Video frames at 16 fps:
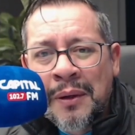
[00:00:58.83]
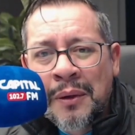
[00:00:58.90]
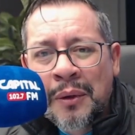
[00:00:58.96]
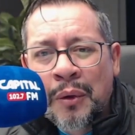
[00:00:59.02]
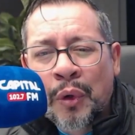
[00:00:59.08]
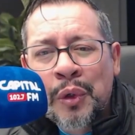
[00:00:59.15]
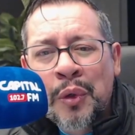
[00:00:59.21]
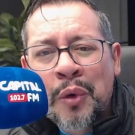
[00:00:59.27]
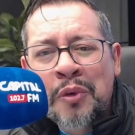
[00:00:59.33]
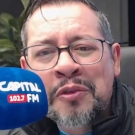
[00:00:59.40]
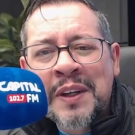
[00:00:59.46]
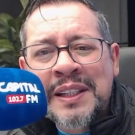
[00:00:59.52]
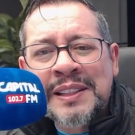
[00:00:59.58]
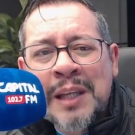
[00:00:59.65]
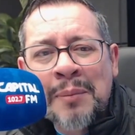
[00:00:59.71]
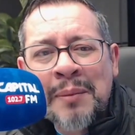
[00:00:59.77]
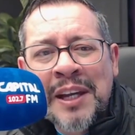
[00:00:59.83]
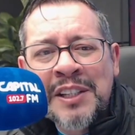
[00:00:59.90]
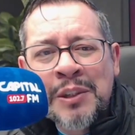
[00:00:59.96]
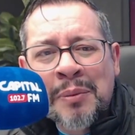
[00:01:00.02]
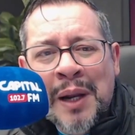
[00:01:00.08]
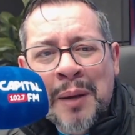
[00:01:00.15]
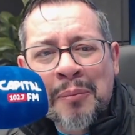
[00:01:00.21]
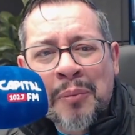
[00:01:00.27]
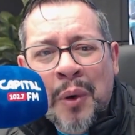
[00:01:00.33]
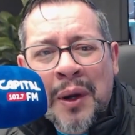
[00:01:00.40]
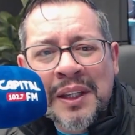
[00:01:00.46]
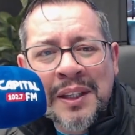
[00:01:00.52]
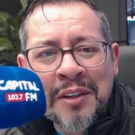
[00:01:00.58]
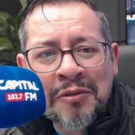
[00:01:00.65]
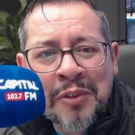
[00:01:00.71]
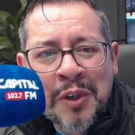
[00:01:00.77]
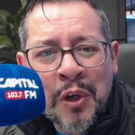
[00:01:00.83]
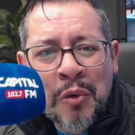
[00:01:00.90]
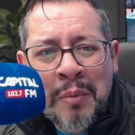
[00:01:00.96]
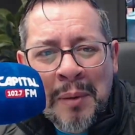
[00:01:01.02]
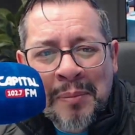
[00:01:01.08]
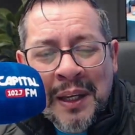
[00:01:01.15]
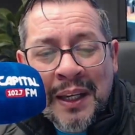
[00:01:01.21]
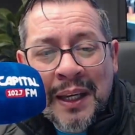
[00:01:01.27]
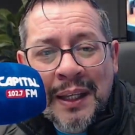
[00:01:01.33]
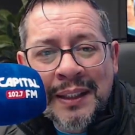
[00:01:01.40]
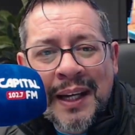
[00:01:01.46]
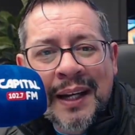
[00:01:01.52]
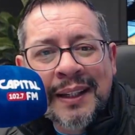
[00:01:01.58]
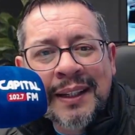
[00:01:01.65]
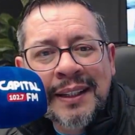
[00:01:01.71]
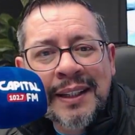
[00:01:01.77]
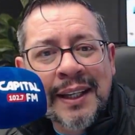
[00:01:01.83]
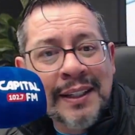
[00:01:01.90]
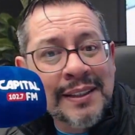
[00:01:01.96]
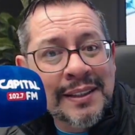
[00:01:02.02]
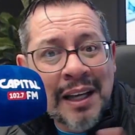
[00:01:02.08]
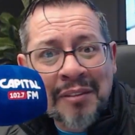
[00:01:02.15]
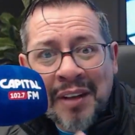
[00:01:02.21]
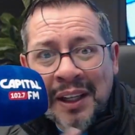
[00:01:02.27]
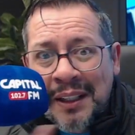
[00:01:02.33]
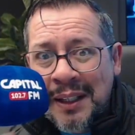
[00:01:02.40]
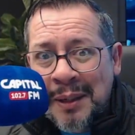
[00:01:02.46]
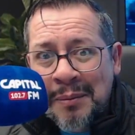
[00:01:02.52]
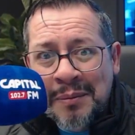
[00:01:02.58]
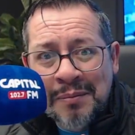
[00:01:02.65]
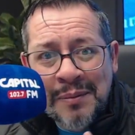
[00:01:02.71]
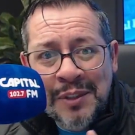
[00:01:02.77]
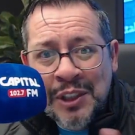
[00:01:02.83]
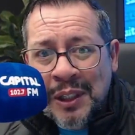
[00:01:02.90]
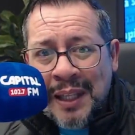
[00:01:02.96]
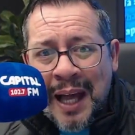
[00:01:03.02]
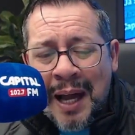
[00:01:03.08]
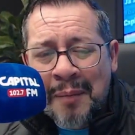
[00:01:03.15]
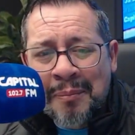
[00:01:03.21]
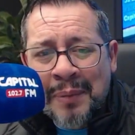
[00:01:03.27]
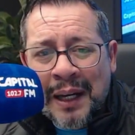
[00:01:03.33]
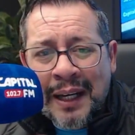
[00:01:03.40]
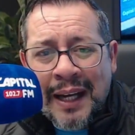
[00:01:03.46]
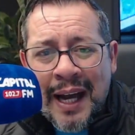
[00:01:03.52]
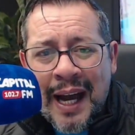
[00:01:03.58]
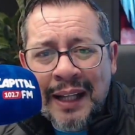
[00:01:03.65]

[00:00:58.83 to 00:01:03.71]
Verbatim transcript: Olhou fixamente para a porta e viu uma pequena aranha que estava ali, de lá para cá,